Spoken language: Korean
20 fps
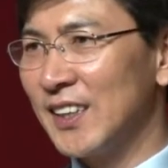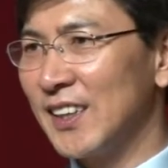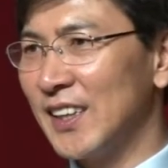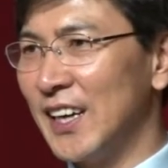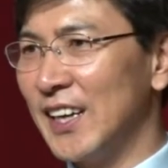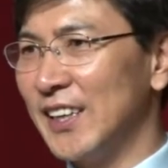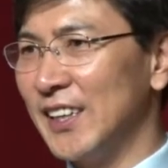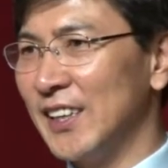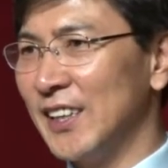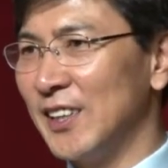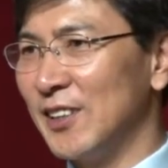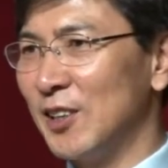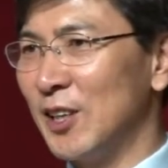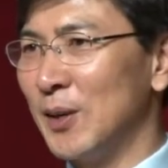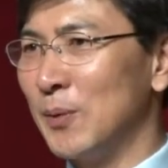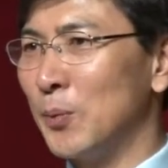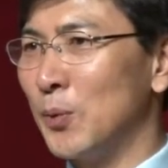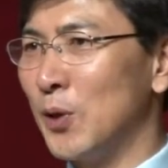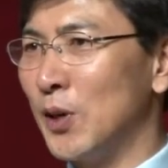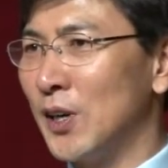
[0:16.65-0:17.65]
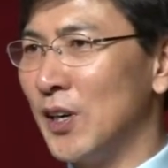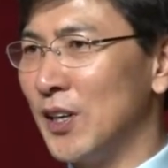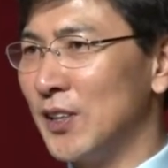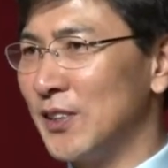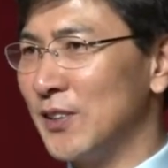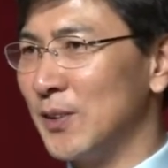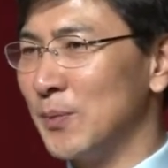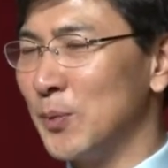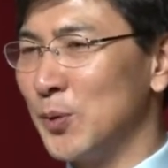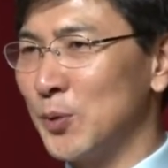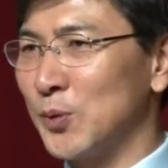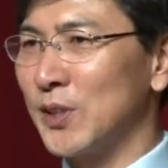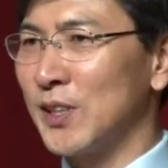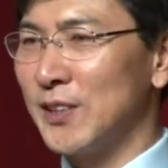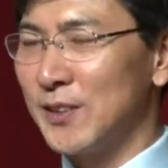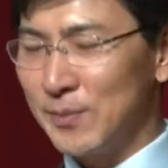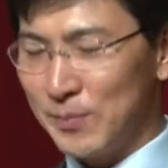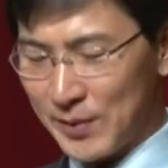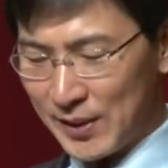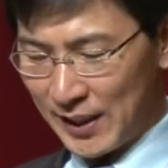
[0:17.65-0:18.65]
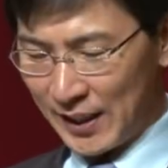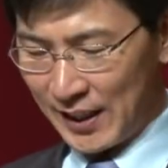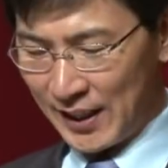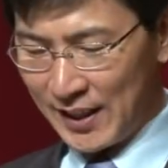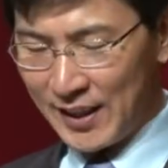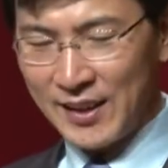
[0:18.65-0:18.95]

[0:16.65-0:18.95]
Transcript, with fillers: 달이 되보았으면 좋겠습니다.